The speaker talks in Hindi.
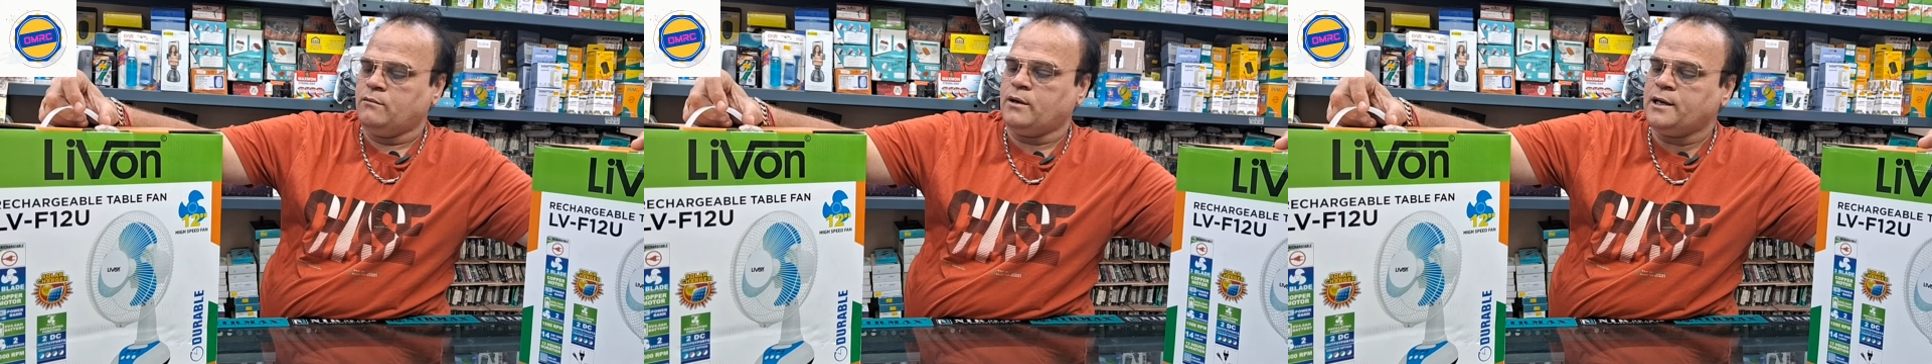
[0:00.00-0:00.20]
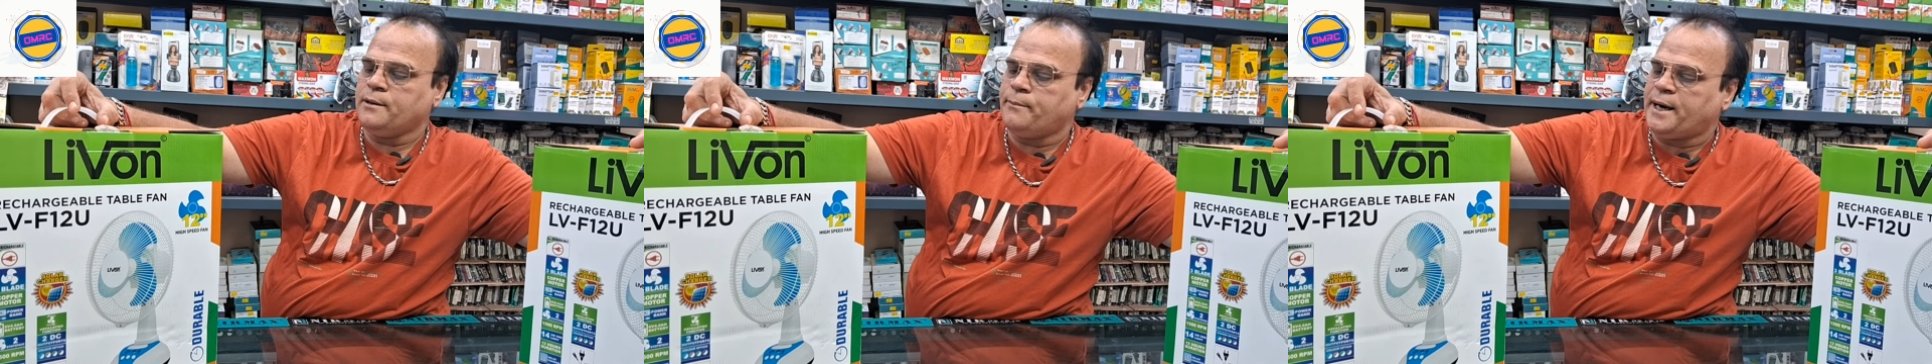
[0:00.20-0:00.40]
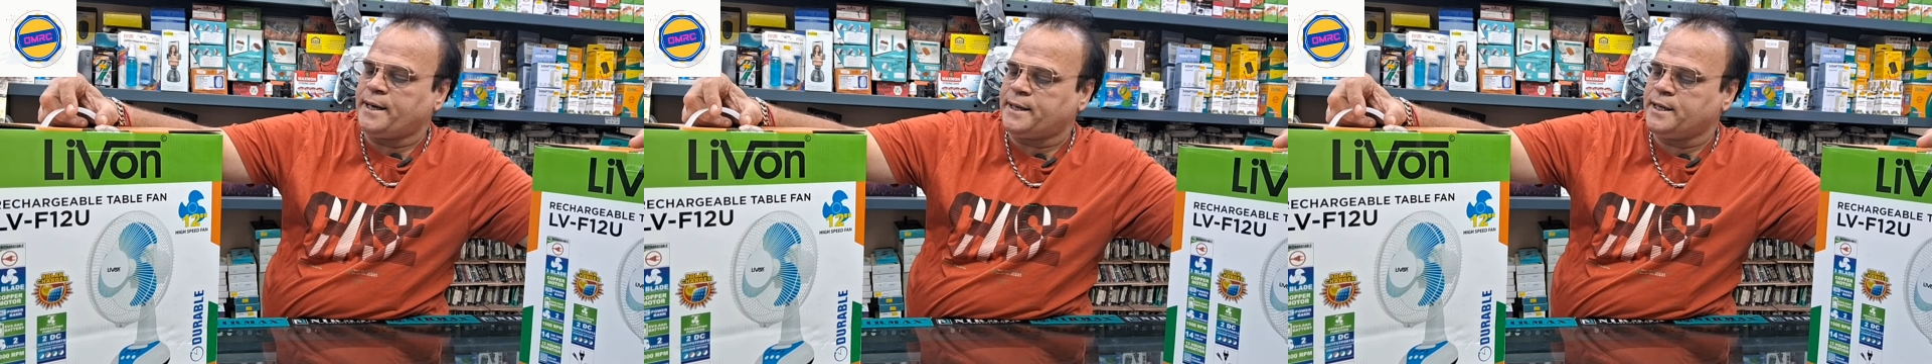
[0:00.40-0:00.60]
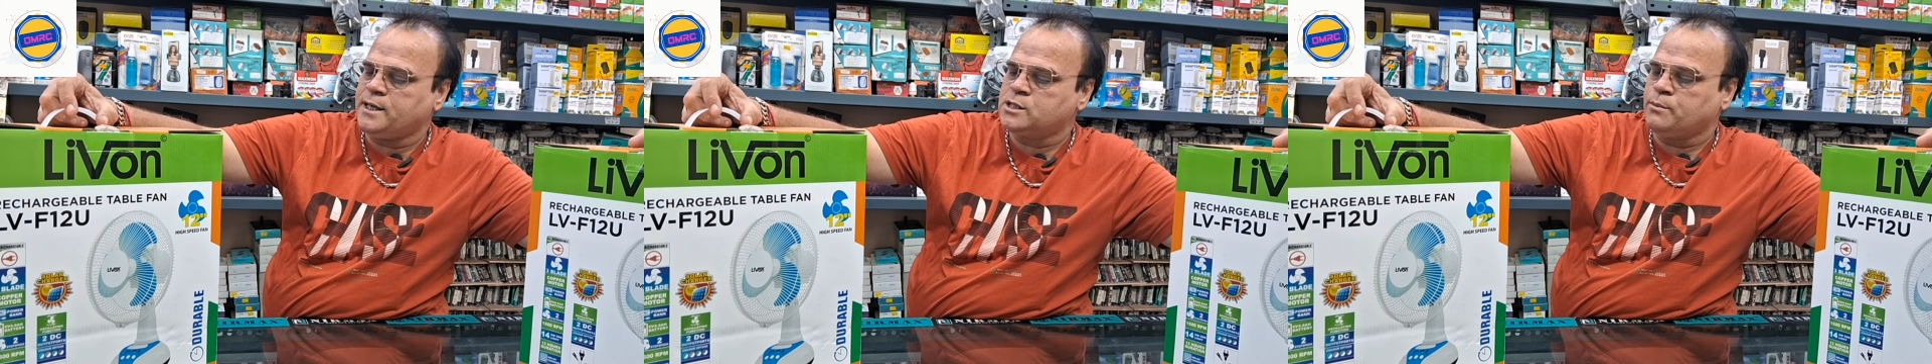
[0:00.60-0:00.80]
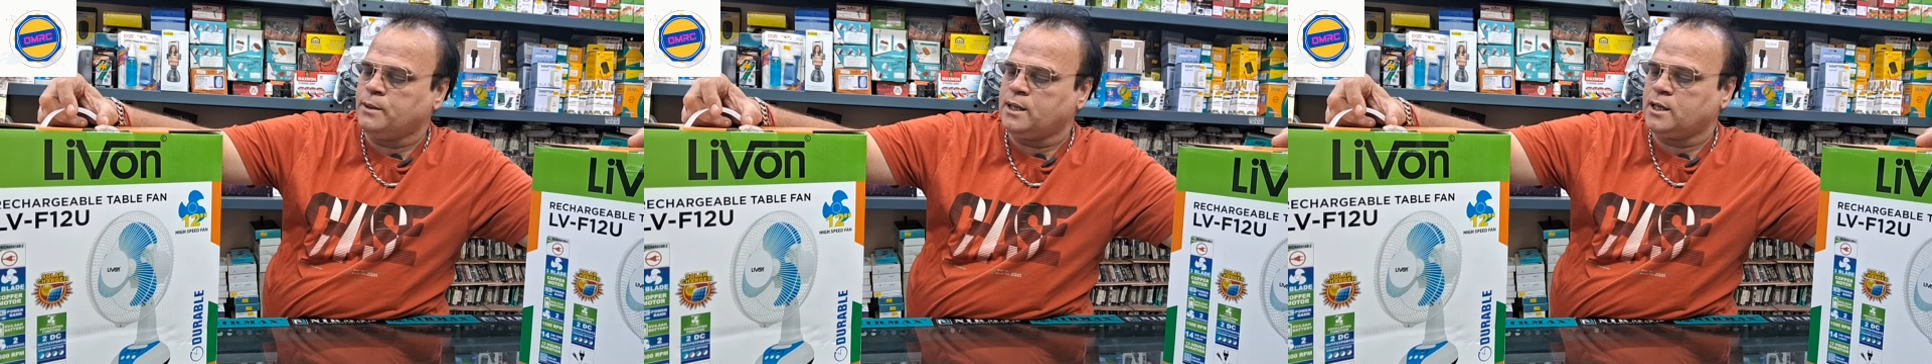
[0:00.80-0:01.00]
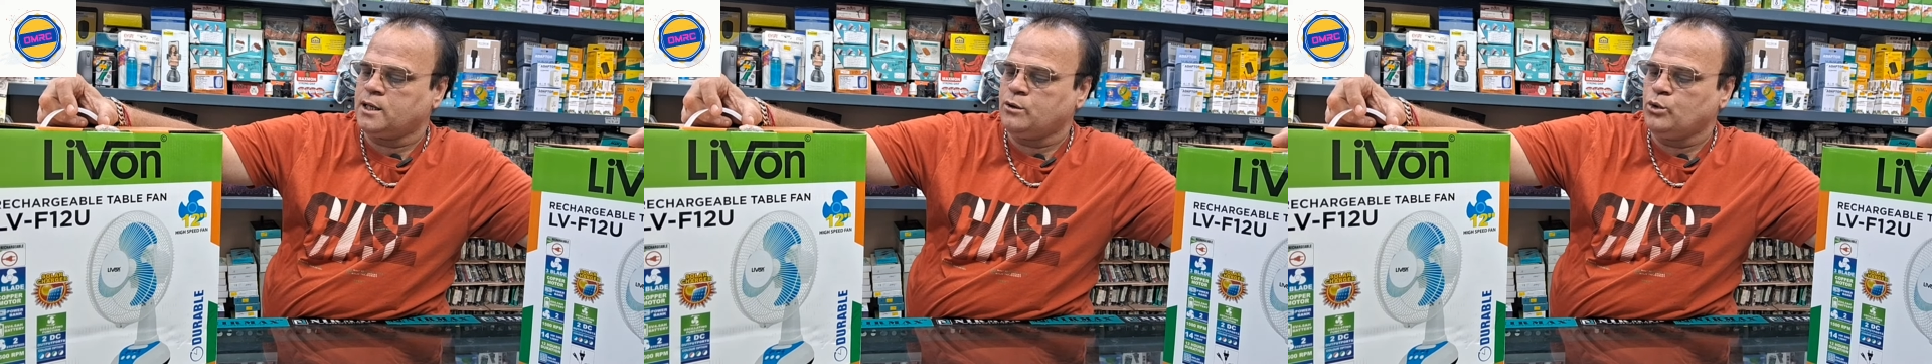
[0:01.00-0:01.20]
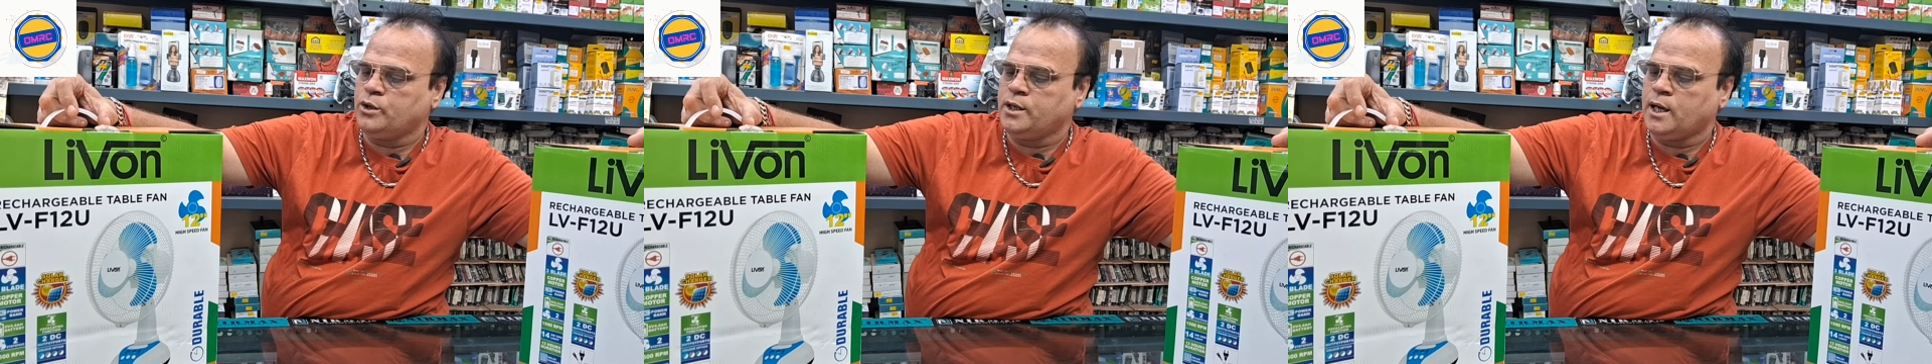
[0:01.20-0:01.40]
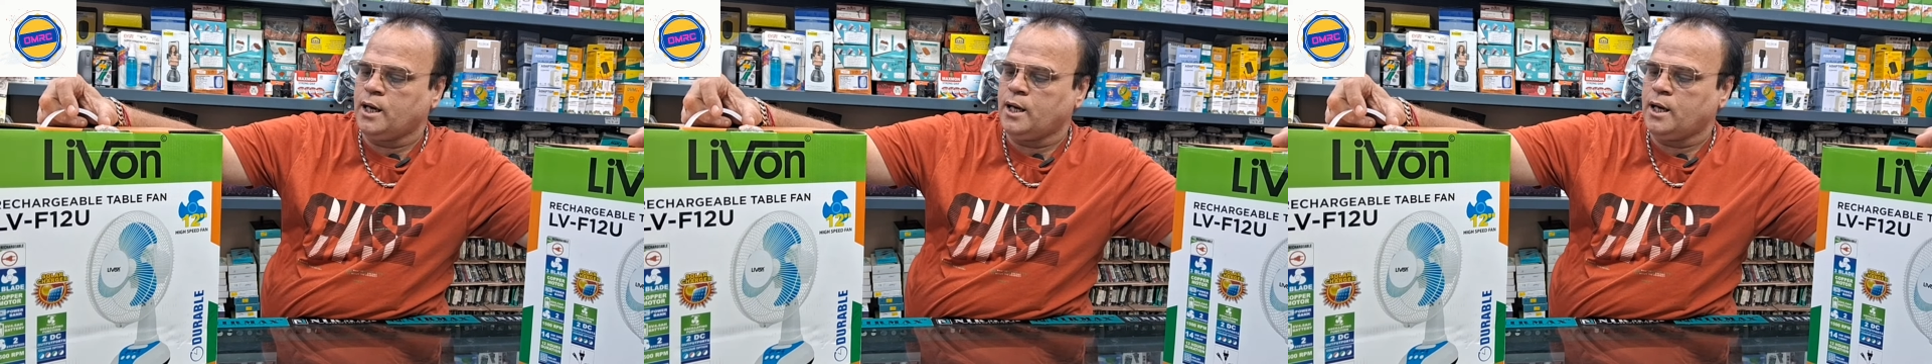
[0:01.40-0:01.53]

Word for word: वाली बैटरी इसमें लगी हुई